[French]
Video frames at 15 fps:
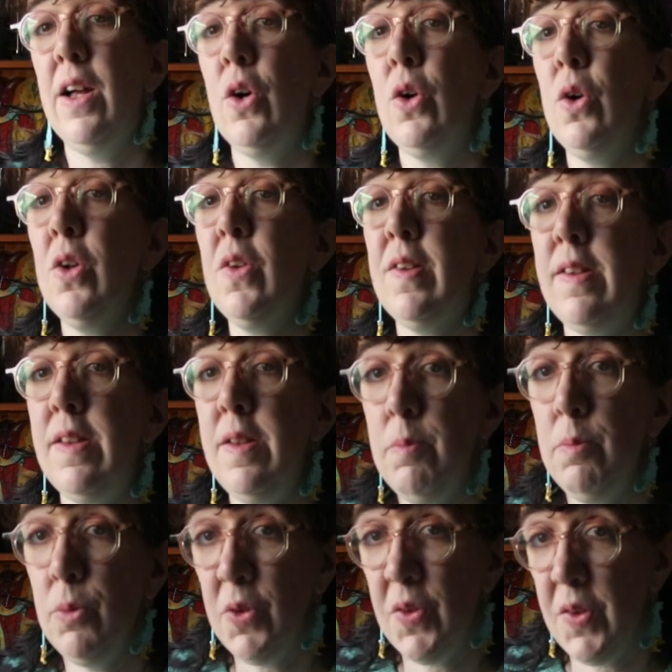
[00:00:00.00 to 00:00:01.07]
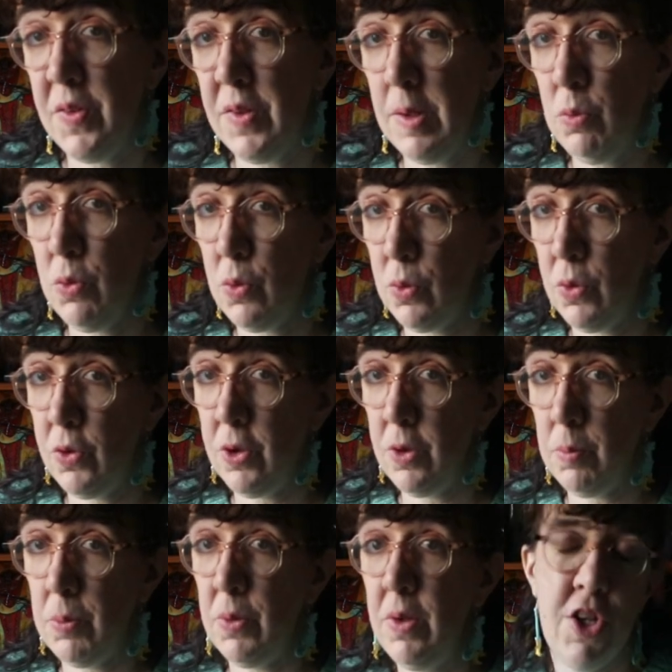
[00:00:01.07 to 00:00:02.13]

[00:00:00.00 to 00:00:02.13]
Là encore, c'est mon système de fonctionnement.